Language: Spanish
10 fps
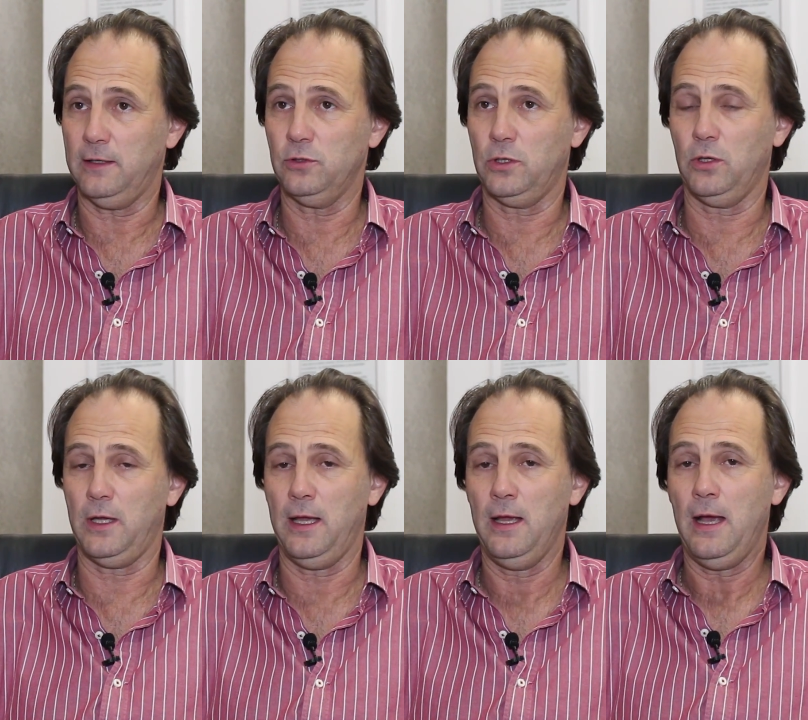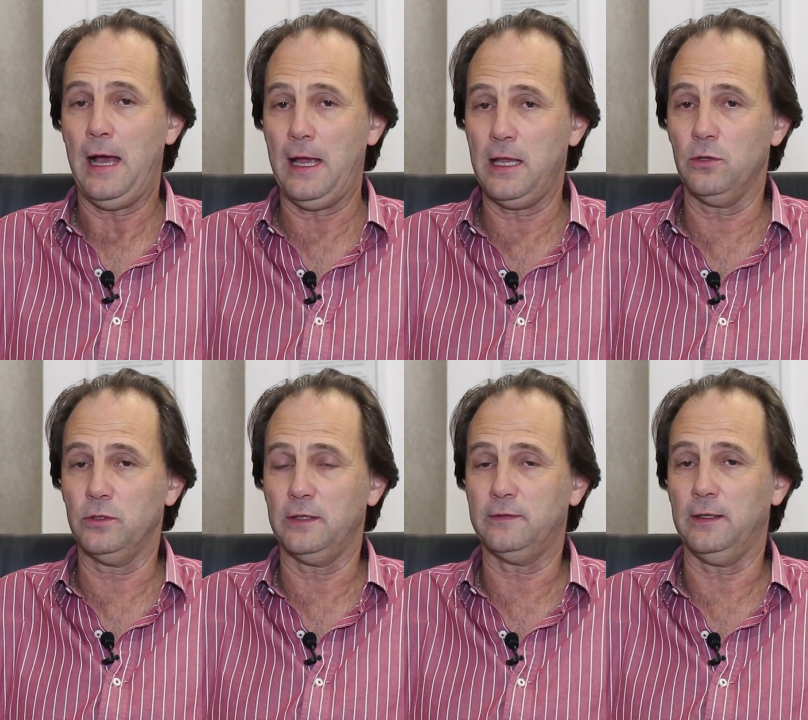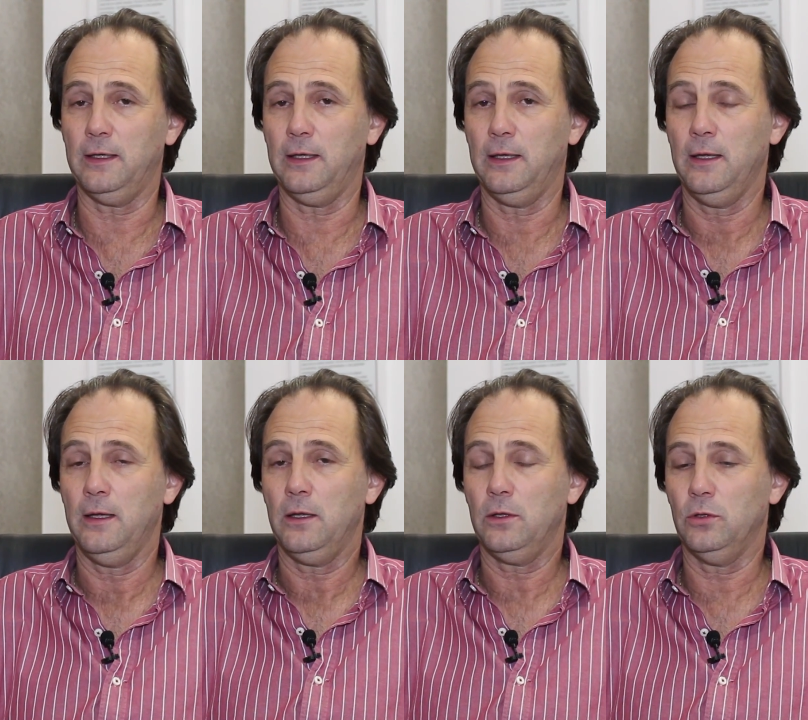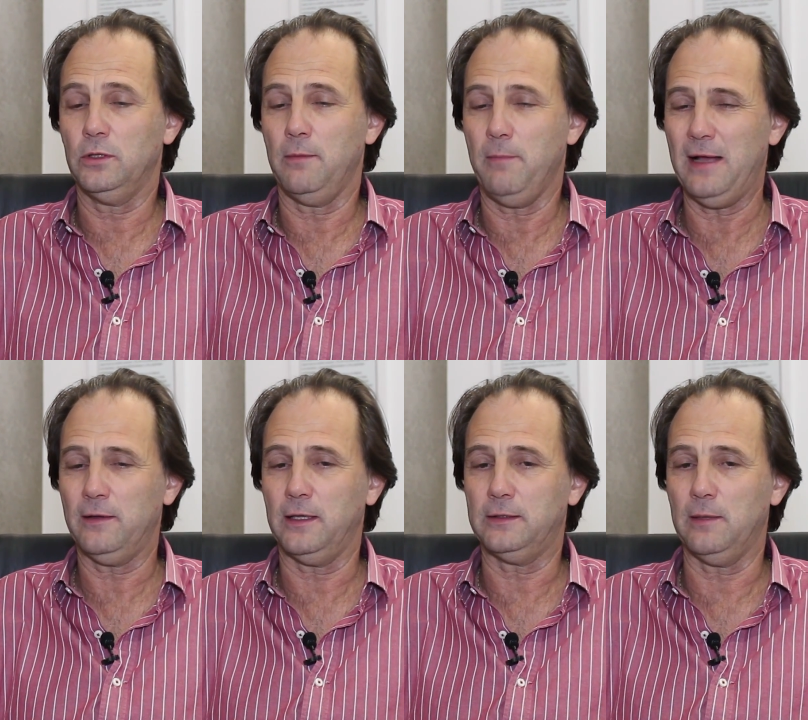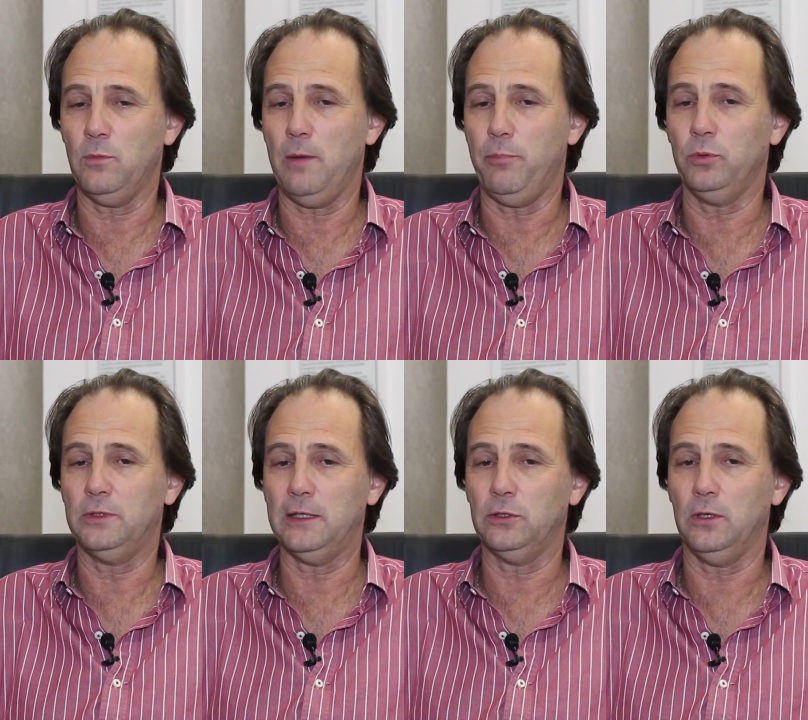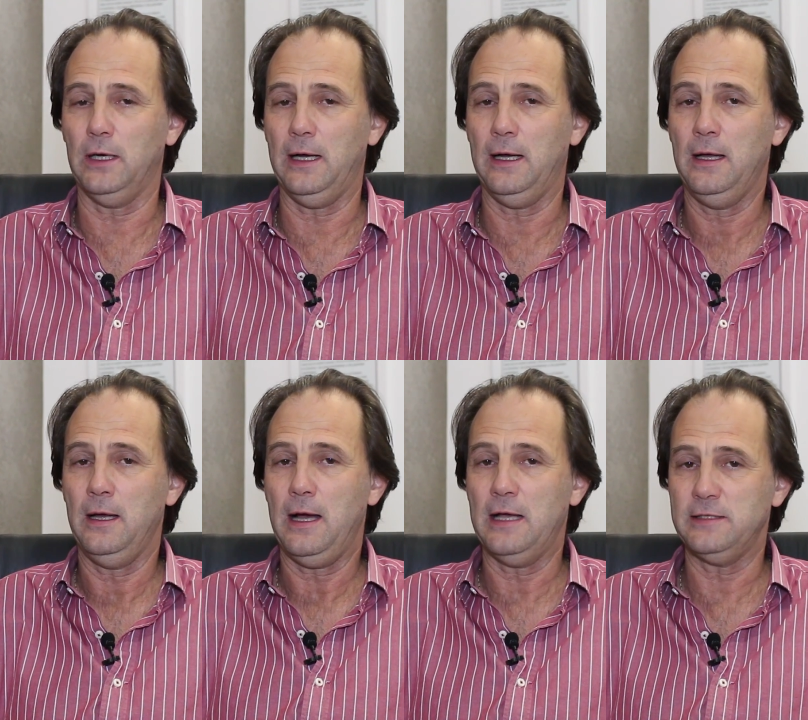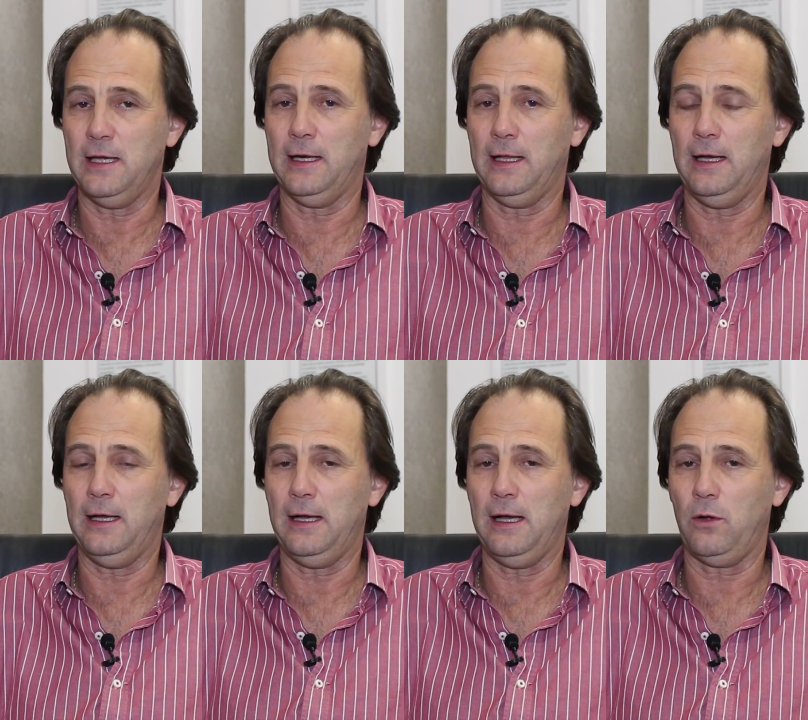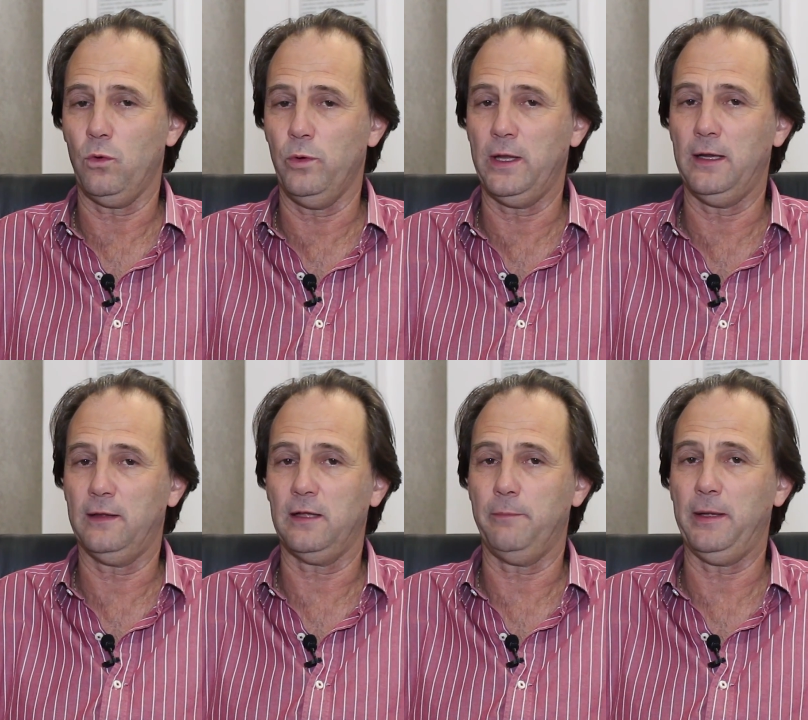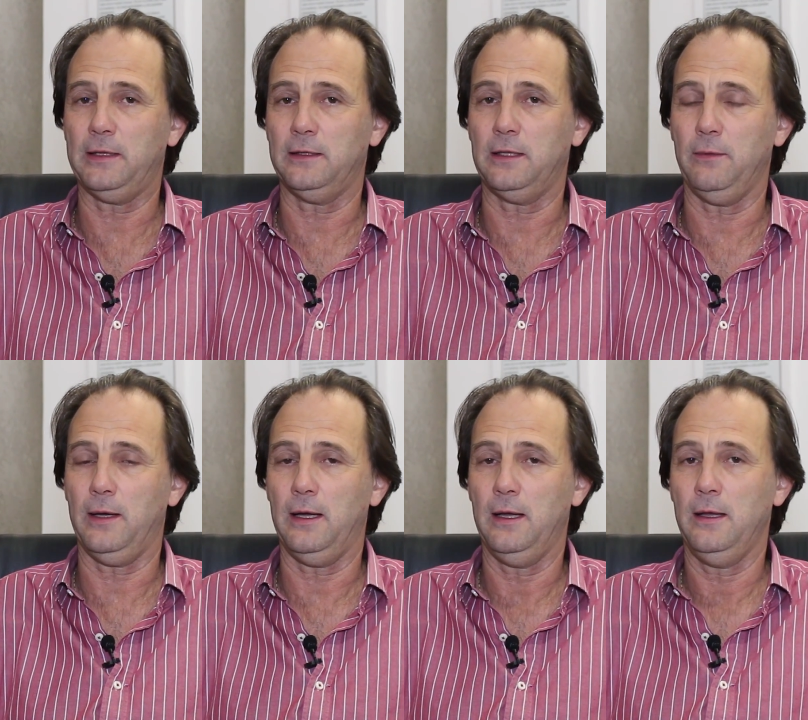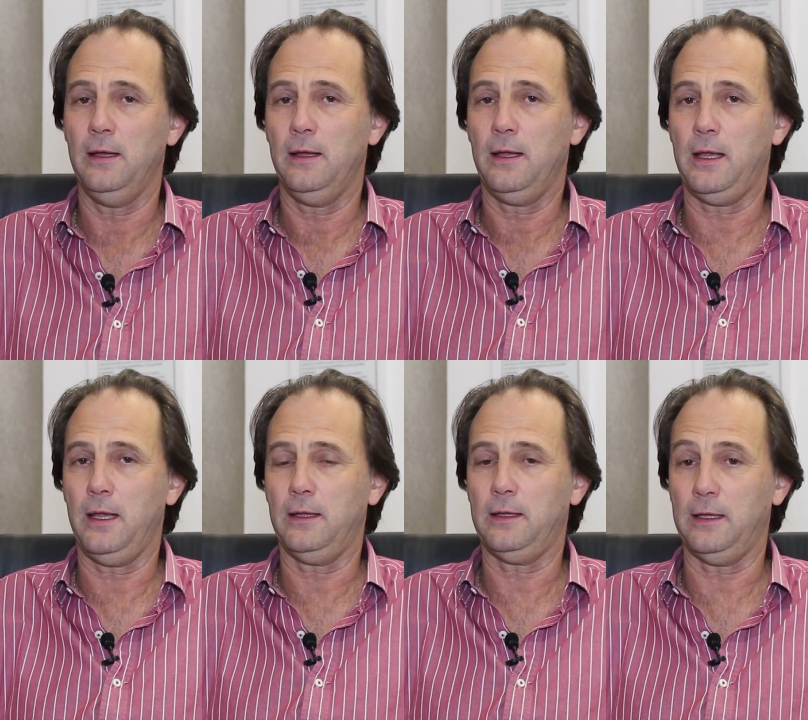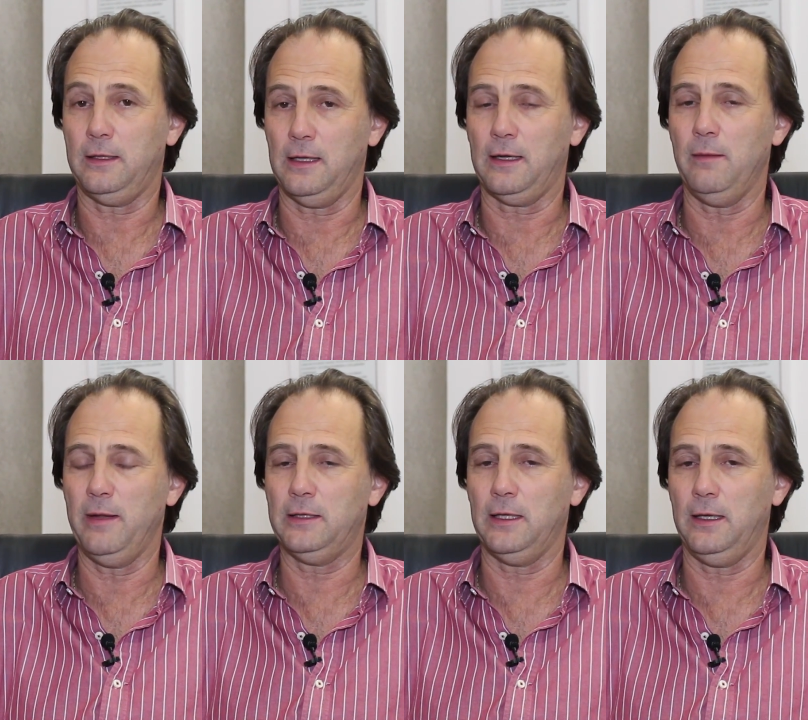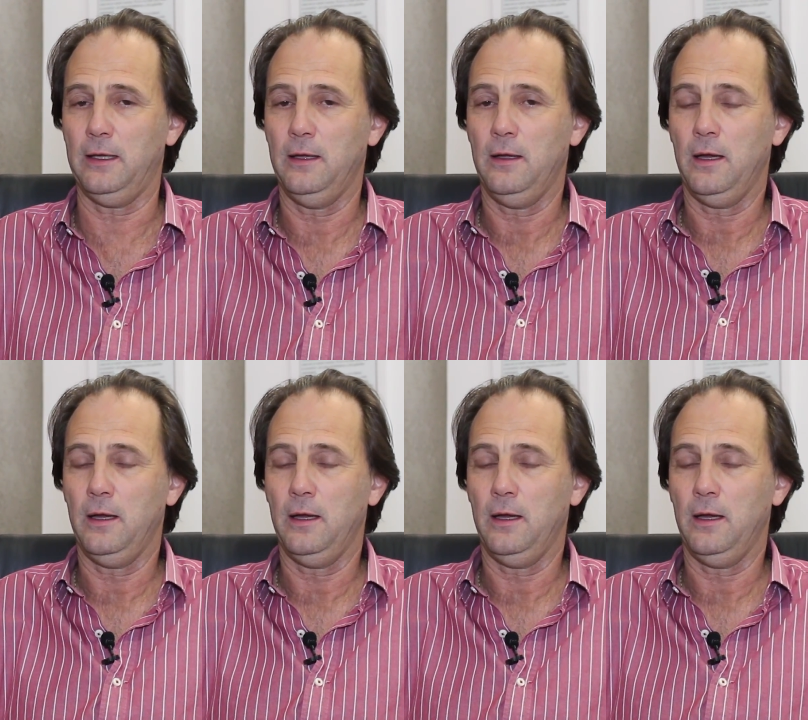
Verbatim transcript: Yo creo que ahí donde, se, donde más estamos apuntando a, llegar a, cubrir esa expectativa que, que realmente